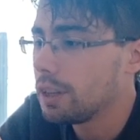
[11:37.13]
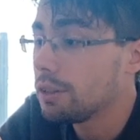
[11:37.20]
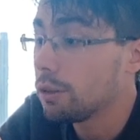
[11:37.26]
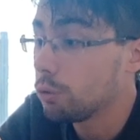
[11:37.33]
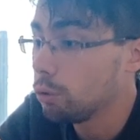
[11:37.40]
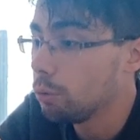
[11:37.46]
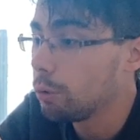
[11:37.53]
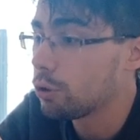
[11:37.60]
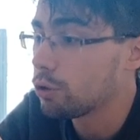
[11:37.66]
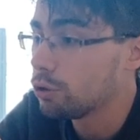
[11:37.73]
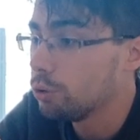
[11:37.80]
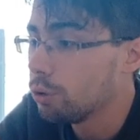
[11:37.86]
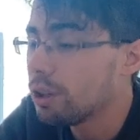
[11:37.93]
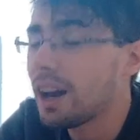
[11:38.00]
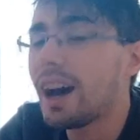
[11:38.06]
Et dans l'ombre,
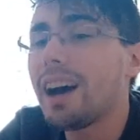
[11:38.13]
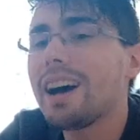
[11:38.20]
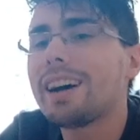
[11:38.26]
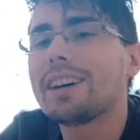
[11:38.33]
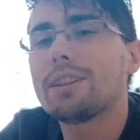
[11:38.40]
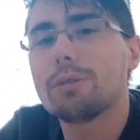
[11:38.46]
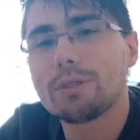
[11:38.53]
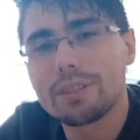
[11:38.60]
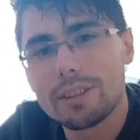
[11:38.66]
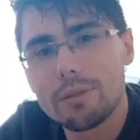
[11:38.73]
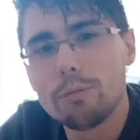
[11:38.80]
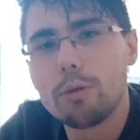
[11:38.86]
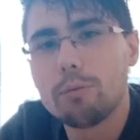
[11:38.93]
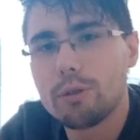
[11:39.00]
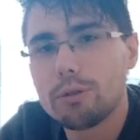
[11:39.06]
Snoke... Ah, donc c'est
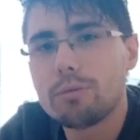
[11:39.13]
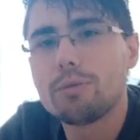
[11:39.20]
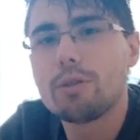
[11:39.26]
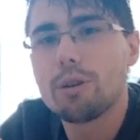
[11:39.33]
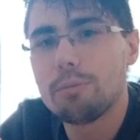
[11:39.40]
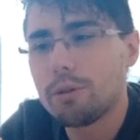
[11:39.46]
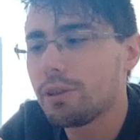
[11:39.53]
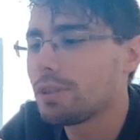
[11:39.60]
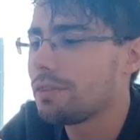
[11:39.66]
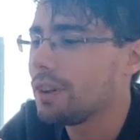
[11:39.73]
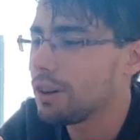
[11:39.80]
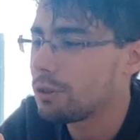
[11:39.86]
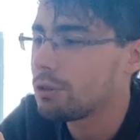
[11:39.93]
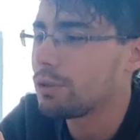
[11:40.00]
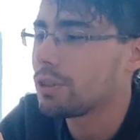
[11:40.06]
le moment où comment il
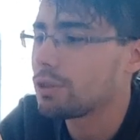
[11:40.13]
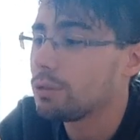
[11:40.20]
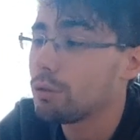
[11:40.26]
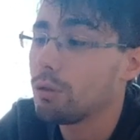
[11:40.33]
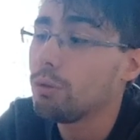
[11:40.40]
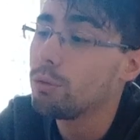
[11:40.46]
va rejoindre Snoke.